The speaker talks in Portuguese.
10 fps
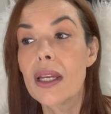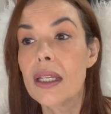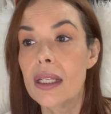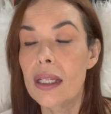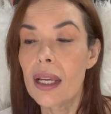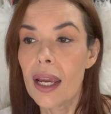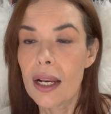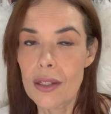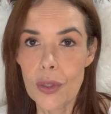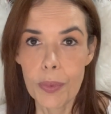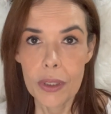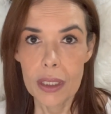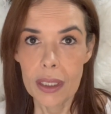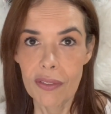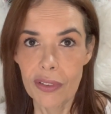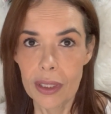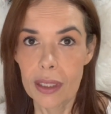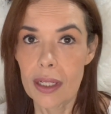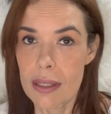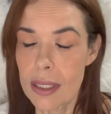e ela só poderia vir
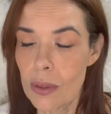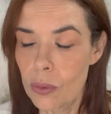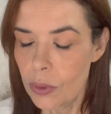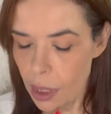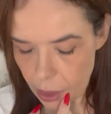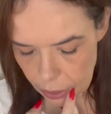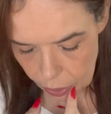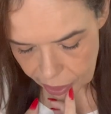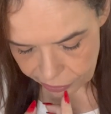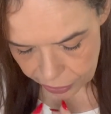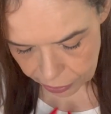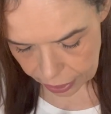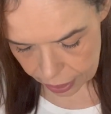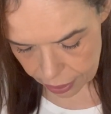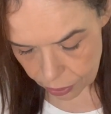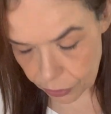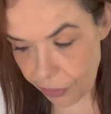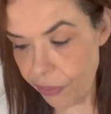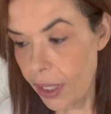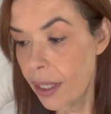na segunda, então ela veio aqui na
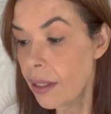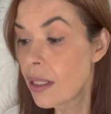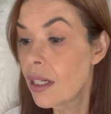segunda-feira.